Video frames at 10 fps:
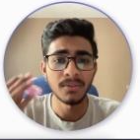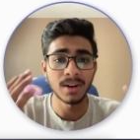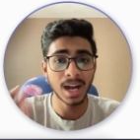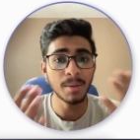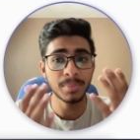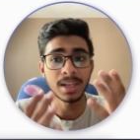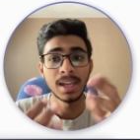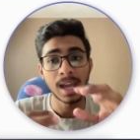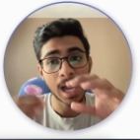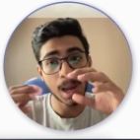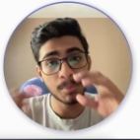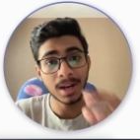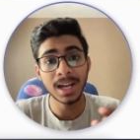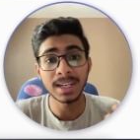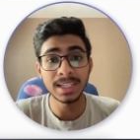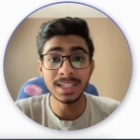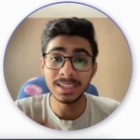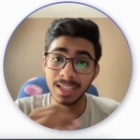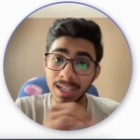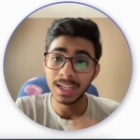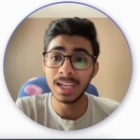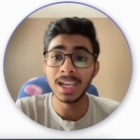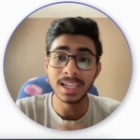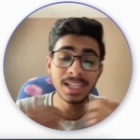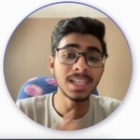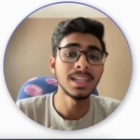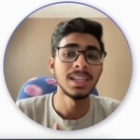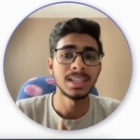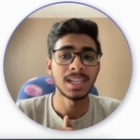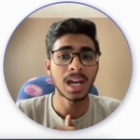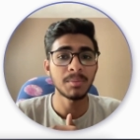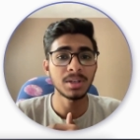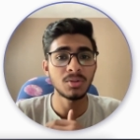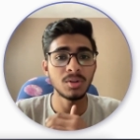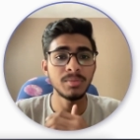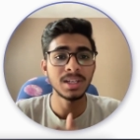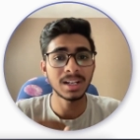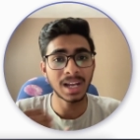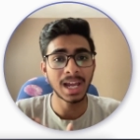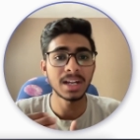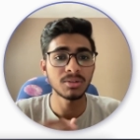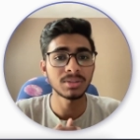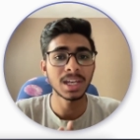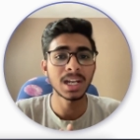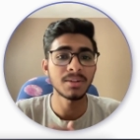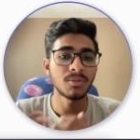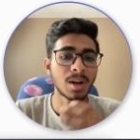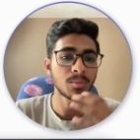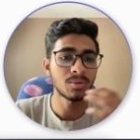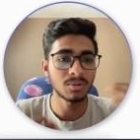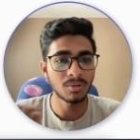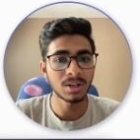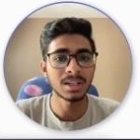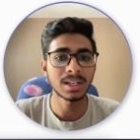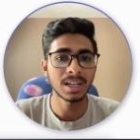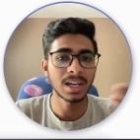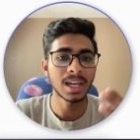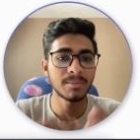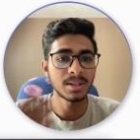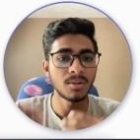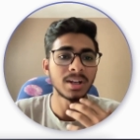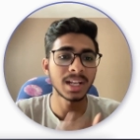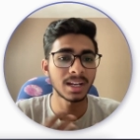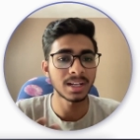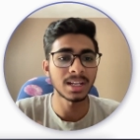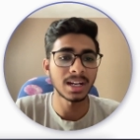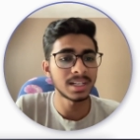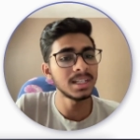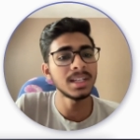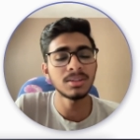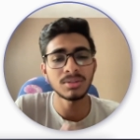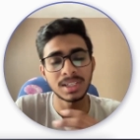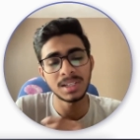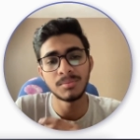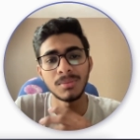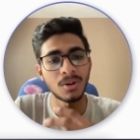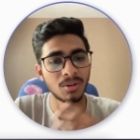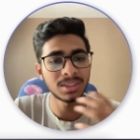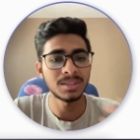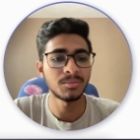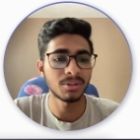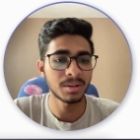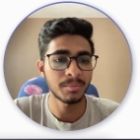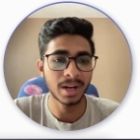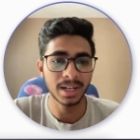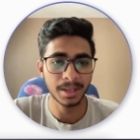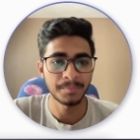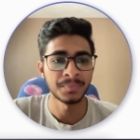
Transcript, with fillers: वहाँ पे आपका किक देख के ही यहाँ पे कोई भी क्लाइंट होता है ना वो आपको कॉल करेगा या फिर कांटेक्ट करेगा ठीक है तो किक बहुत ही इंपॉर्टेंट पार्ट है